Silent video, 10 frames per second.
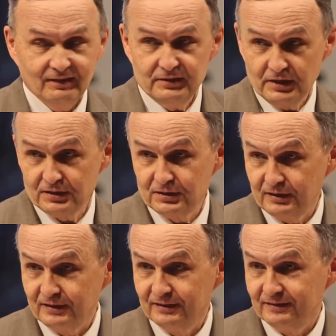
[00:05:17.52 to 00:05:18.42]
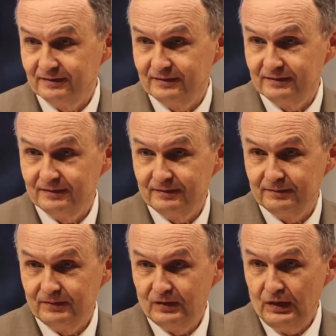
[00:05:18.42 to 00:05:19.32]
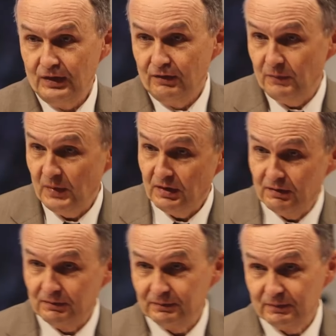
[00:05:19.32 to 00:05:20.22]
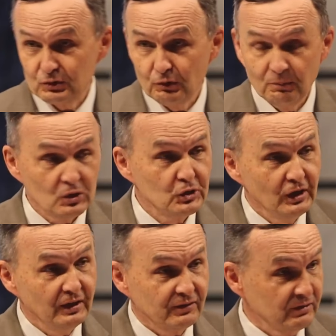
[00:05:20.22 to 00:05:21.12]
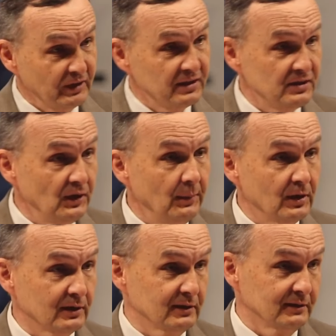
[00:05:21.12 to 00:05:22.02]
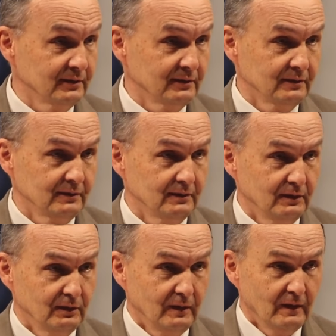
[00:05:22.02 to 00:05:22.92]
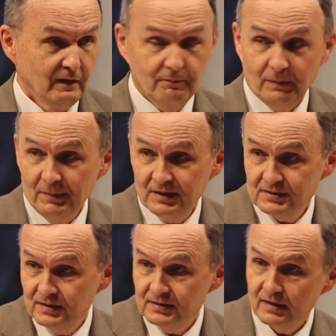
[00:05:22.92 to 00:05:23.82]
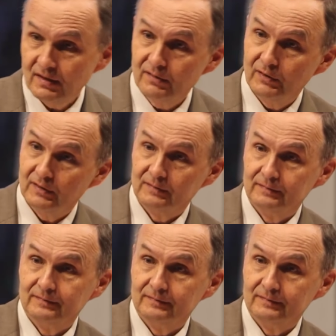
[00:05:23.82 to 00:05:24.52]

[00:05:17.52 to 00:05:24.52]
в сердце, в мире, чтобы мы жили в своих семьях, в поместной церкви,